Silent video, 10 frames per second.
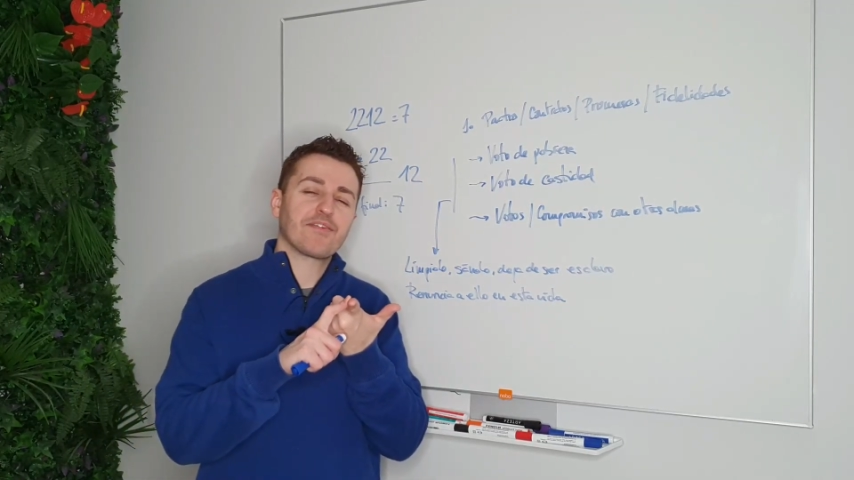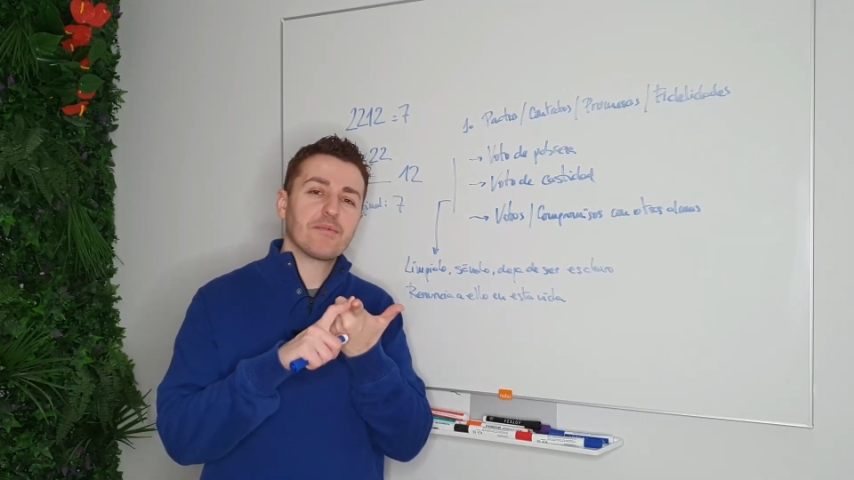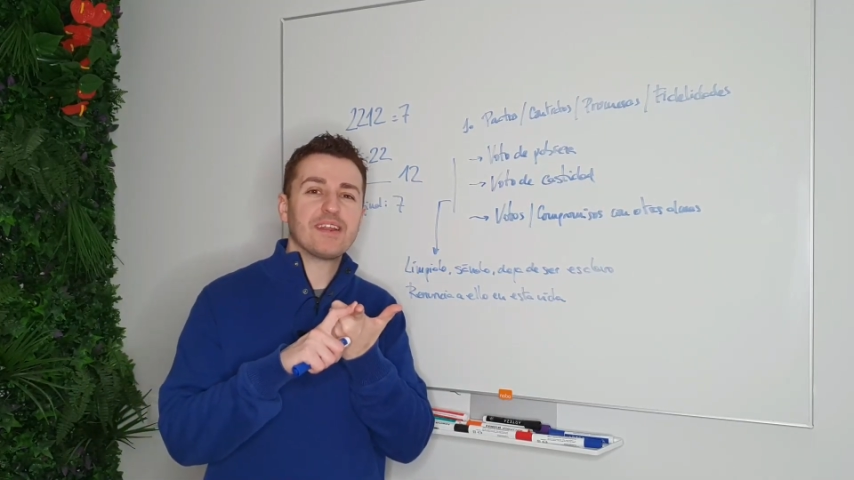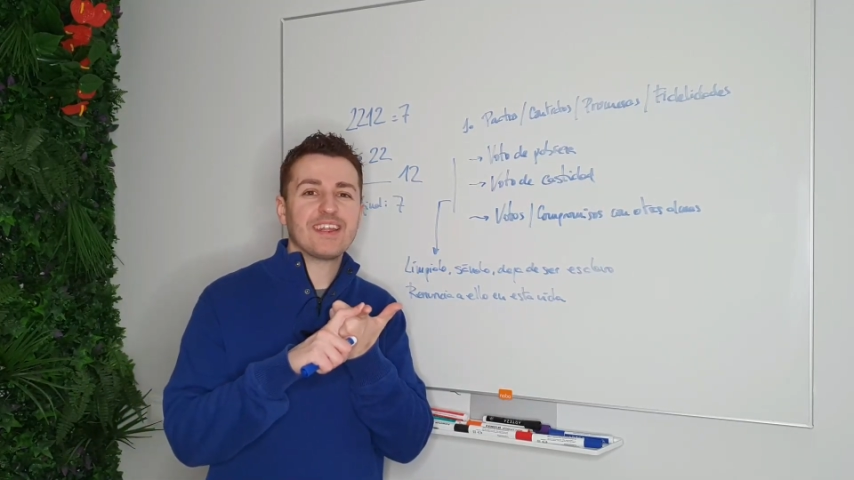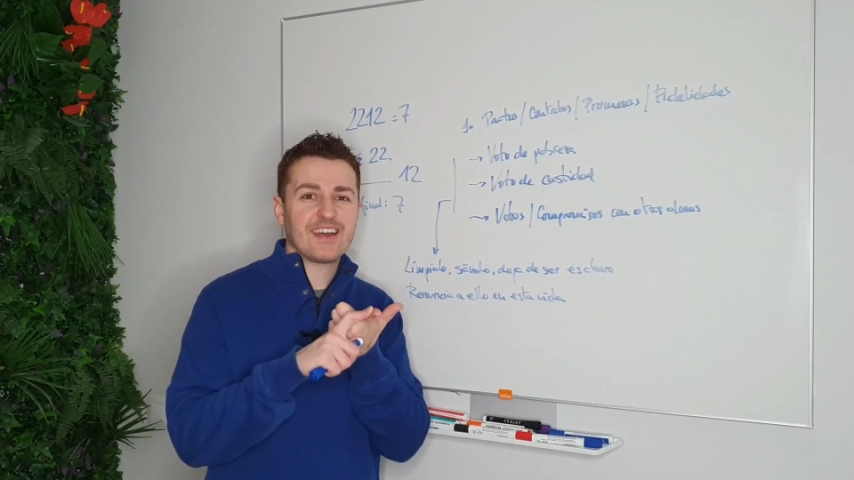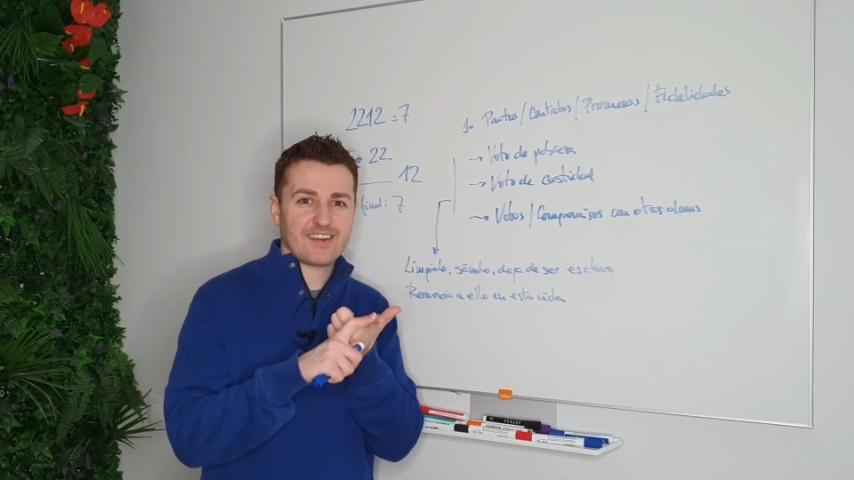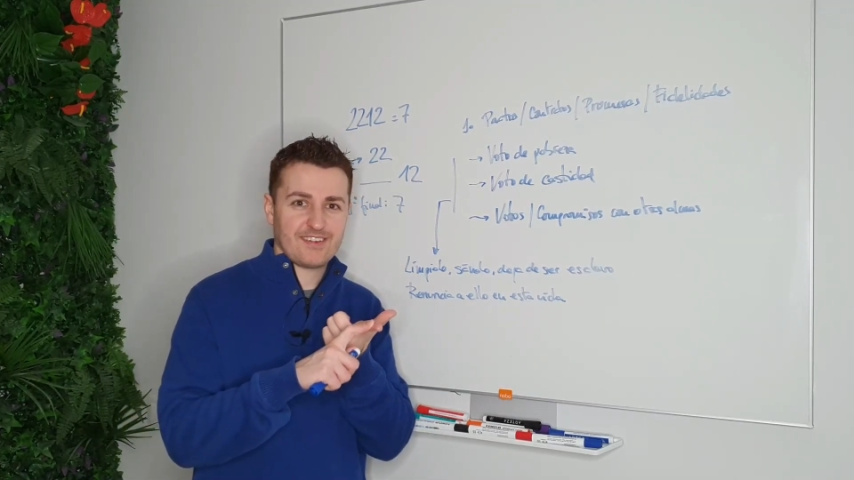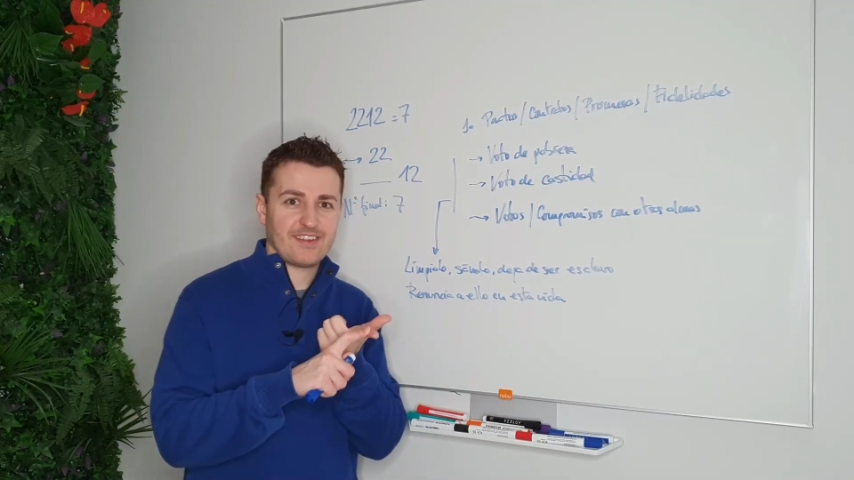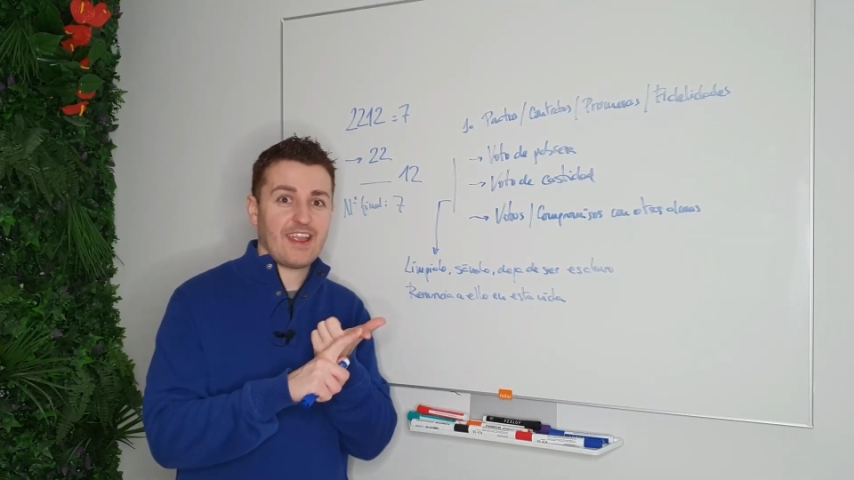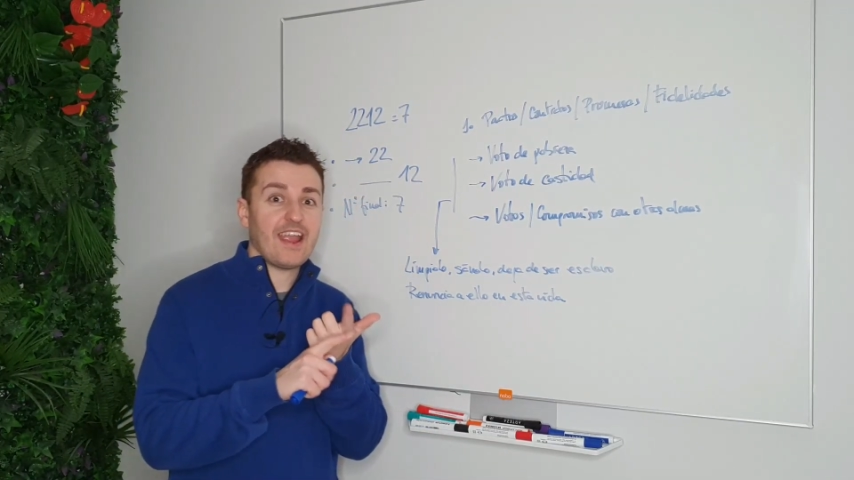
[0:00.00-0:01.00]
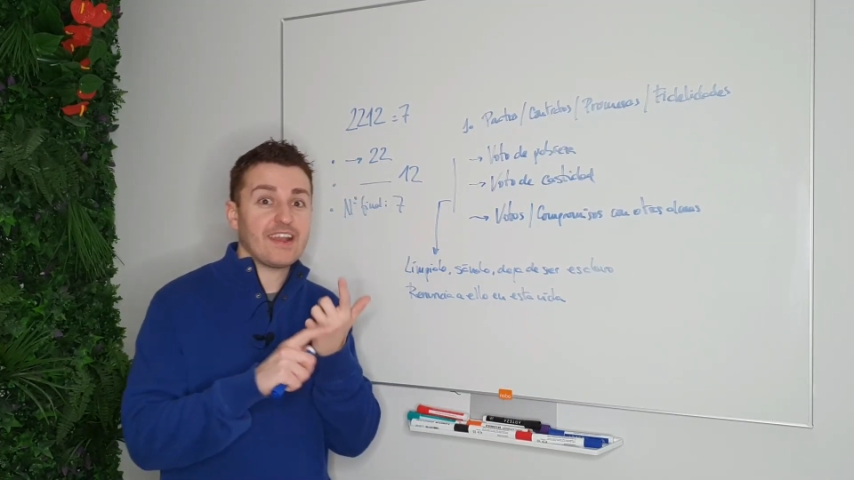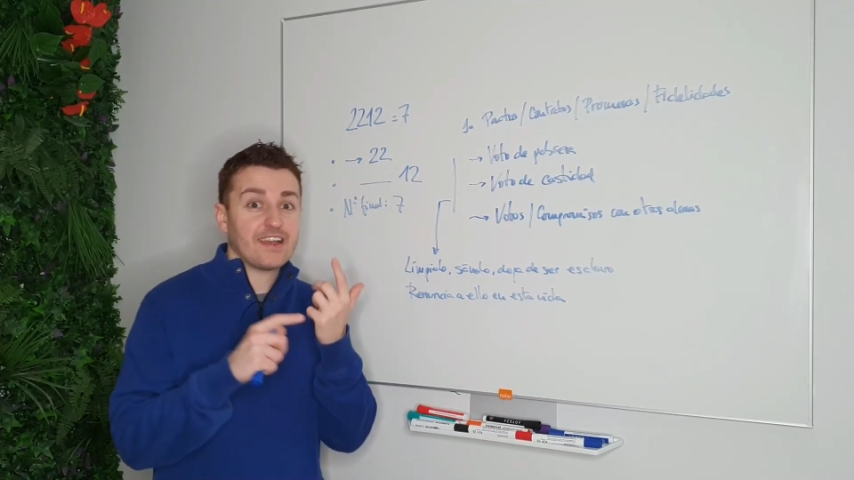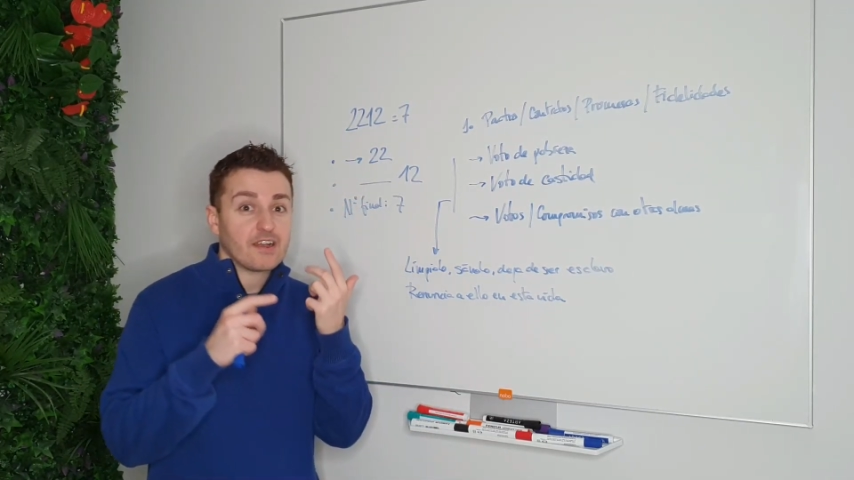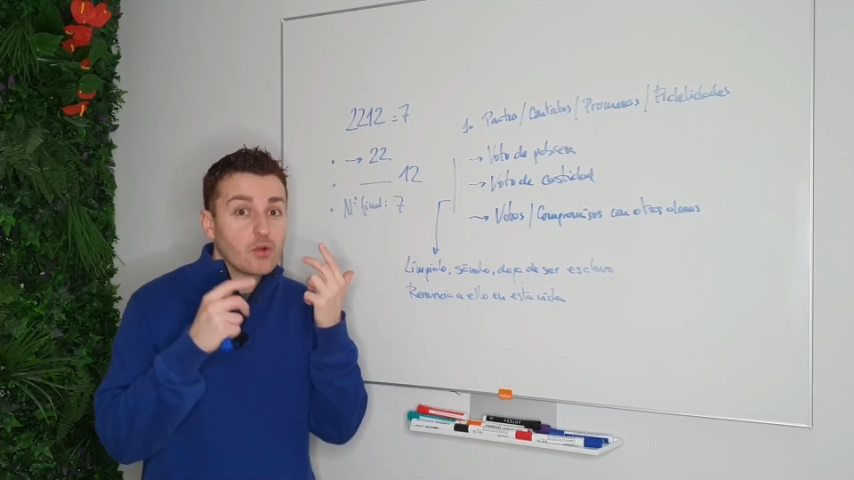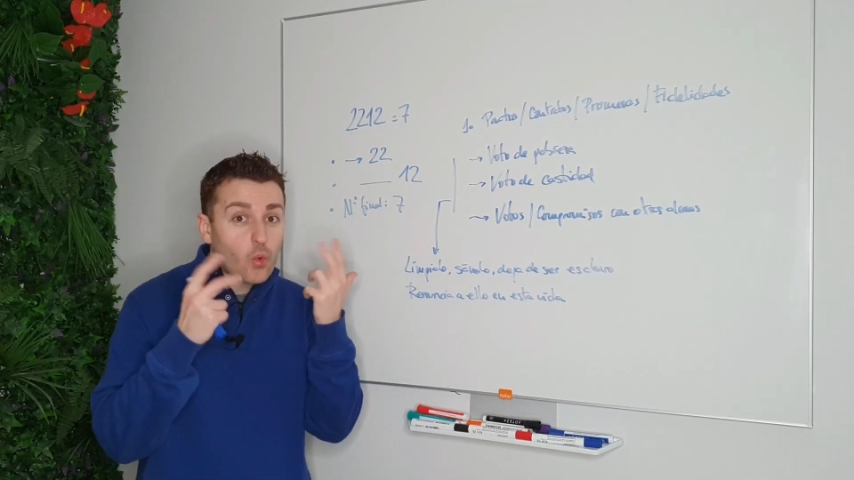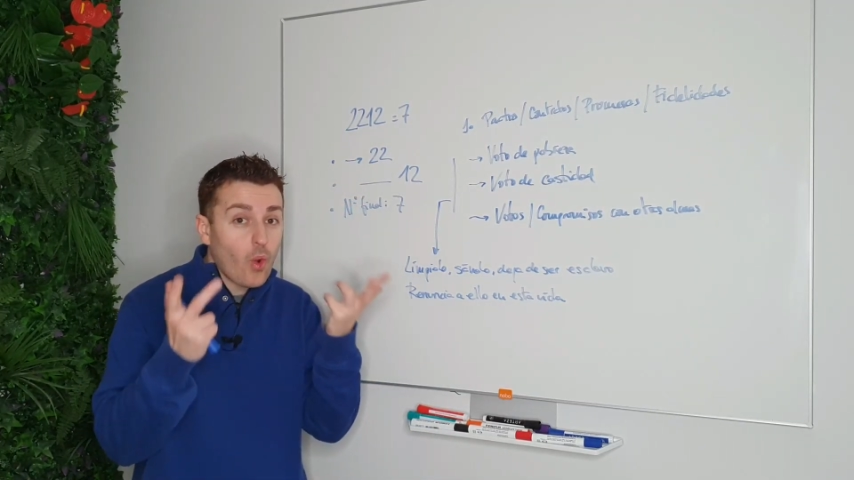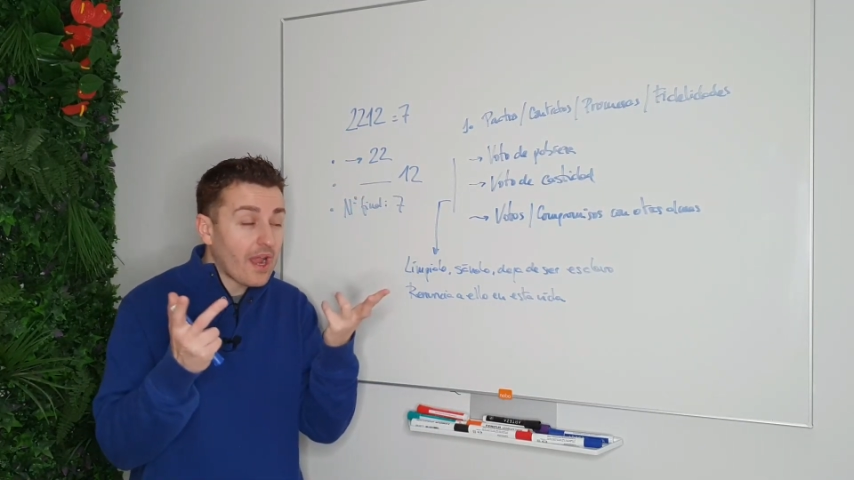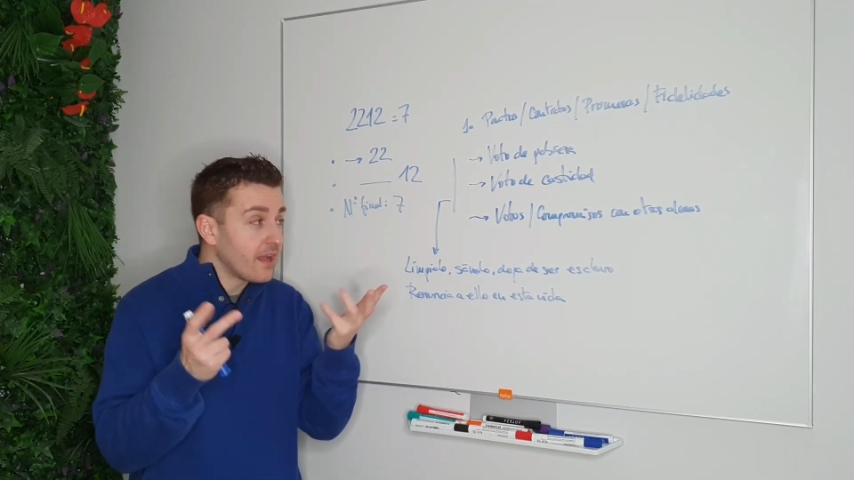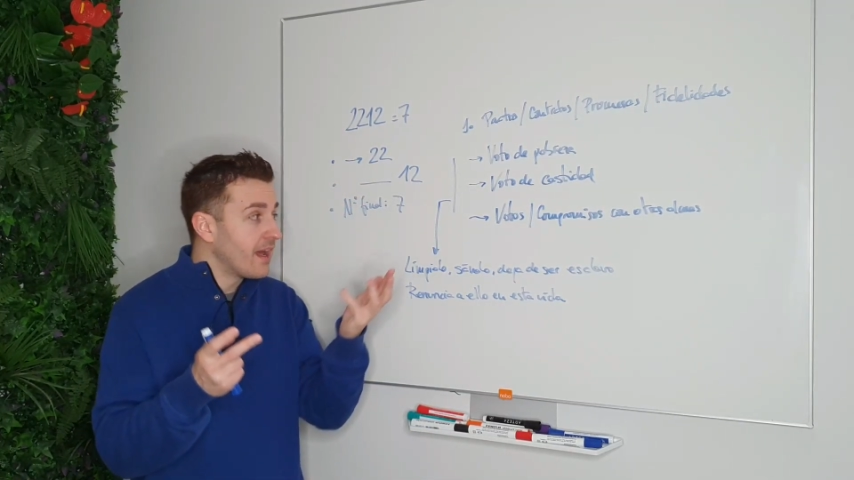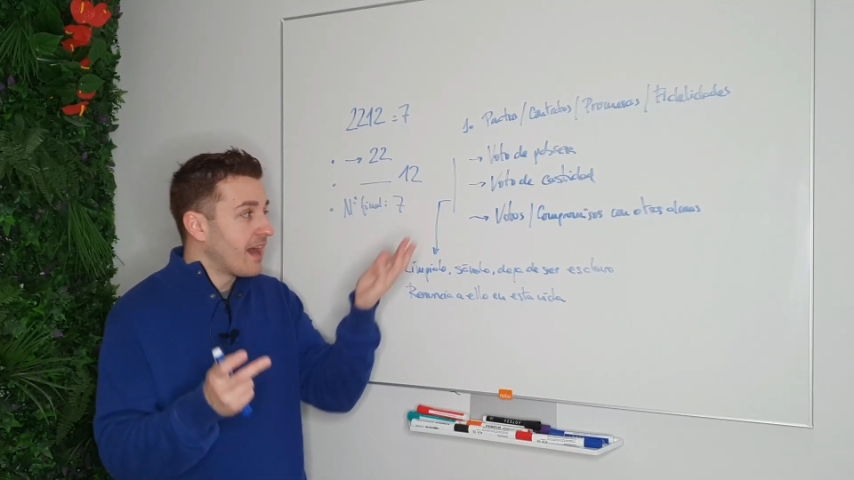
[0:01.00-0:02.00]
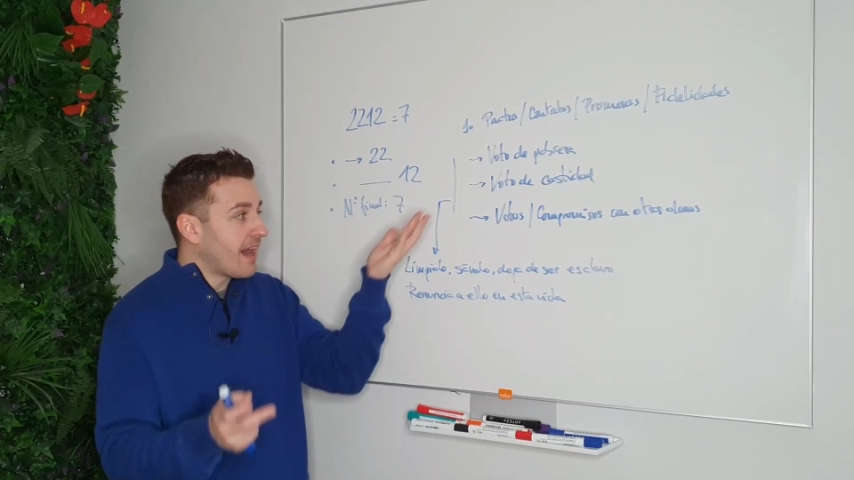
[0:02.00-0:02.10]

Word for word: familiar en el cual